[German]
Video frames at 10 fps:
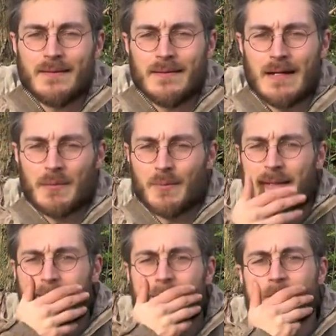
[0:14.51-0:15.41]
Aber
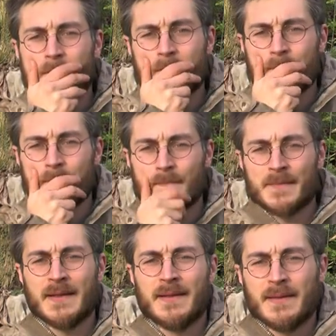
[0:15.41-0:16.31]
Moment,
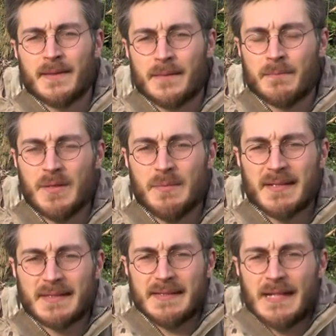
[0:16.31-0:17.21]

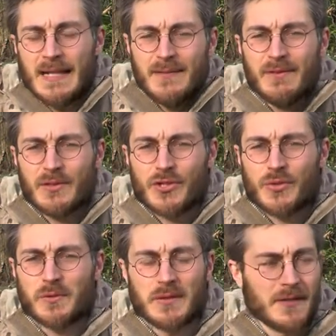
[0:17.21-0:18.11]
Mimikry hatten wir doch
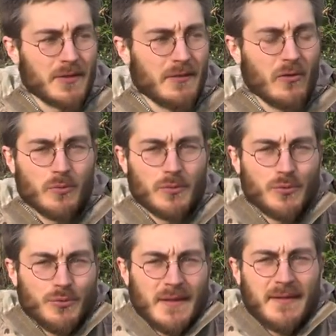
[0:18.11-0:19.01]
schon. Also warum
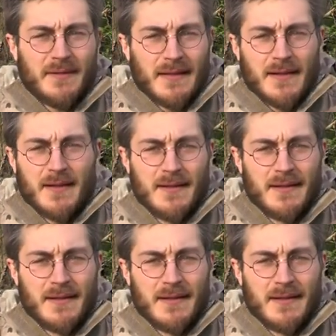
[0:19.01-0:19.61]
tut jetzt der